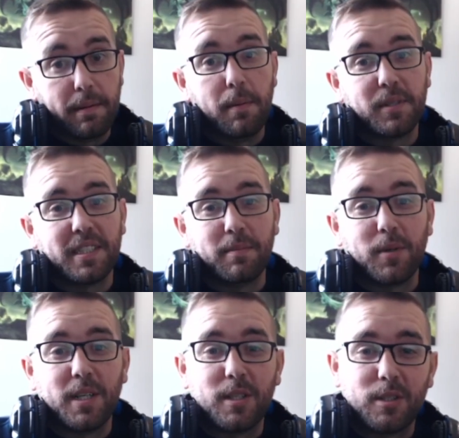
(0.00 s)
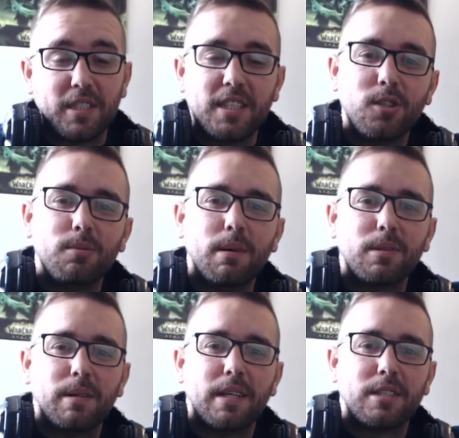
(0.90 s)
vamos a ponernos serios,
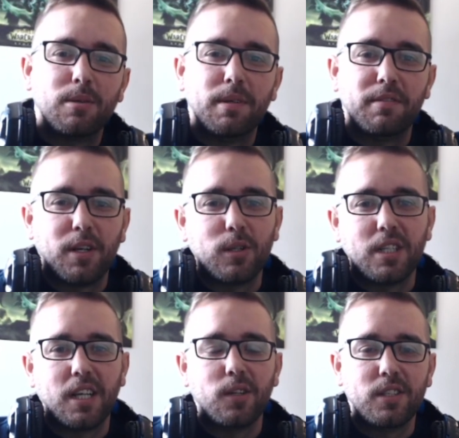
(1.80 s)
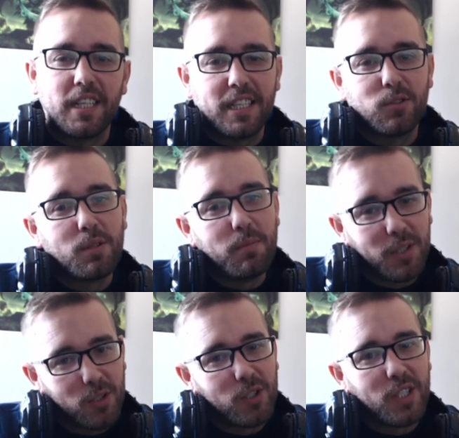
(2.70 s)
vamos a hablar sobre el francotirador, ya que es una
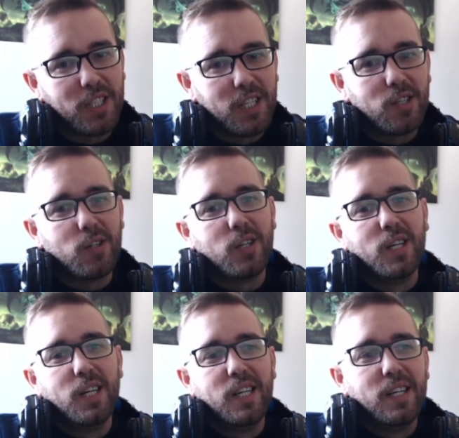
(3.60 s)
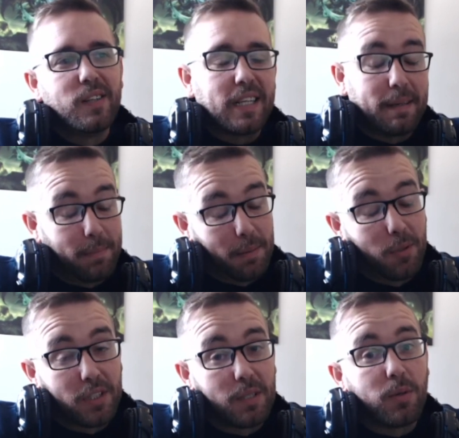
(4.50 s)
inversión de dinero que
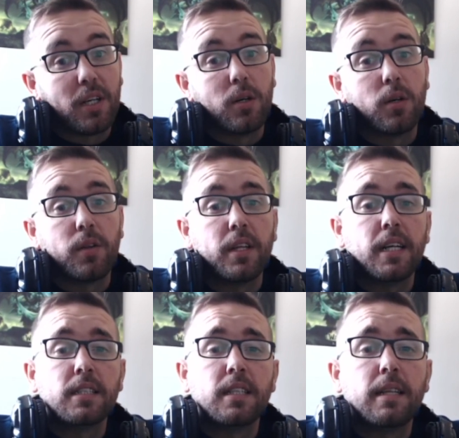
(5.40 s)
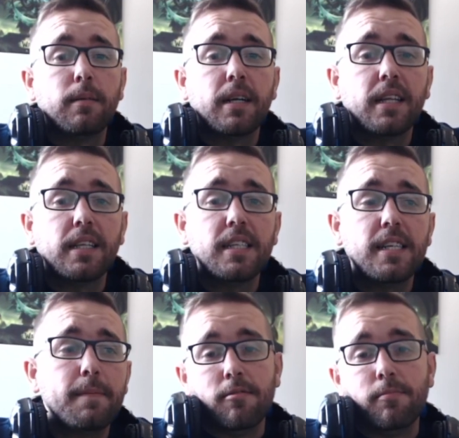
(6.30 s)
primero tenemos que conocer antes de hablar de
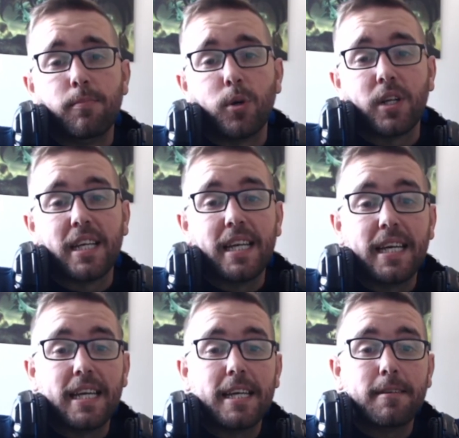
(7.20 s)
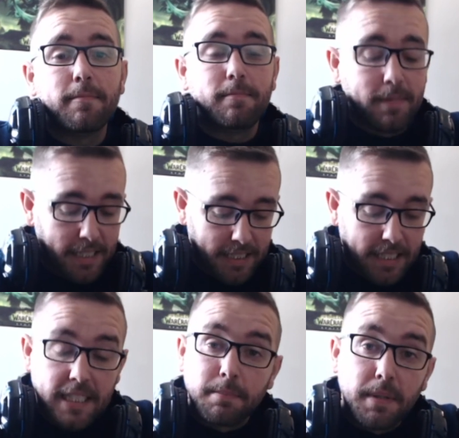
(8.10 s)
ella y por qué este
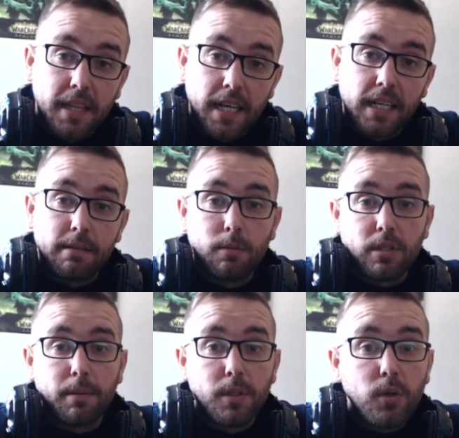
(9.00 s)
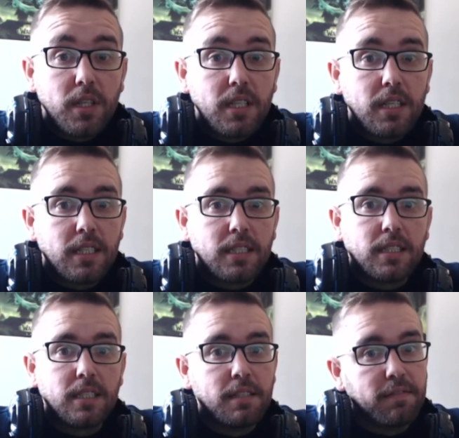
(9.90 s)
en especial que vamos a ver hoy es
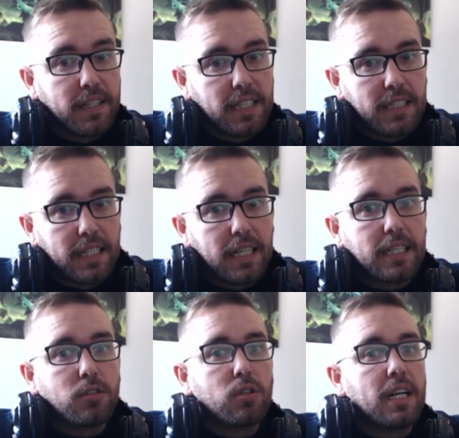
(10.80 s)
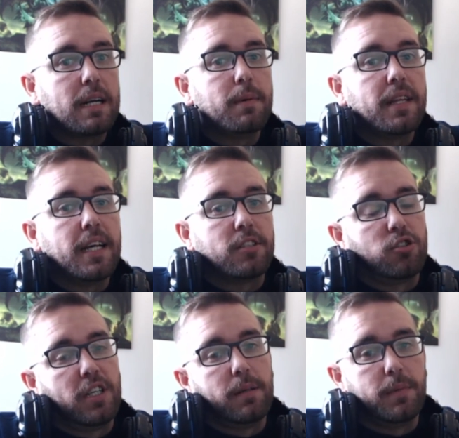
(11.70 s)
diferente al resto de la gama de
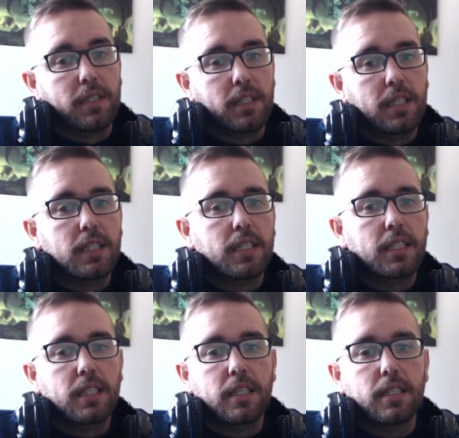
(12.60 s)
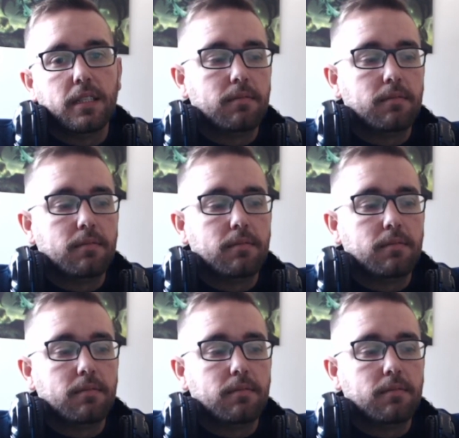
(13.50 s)
Action Army. ¿Qué tiene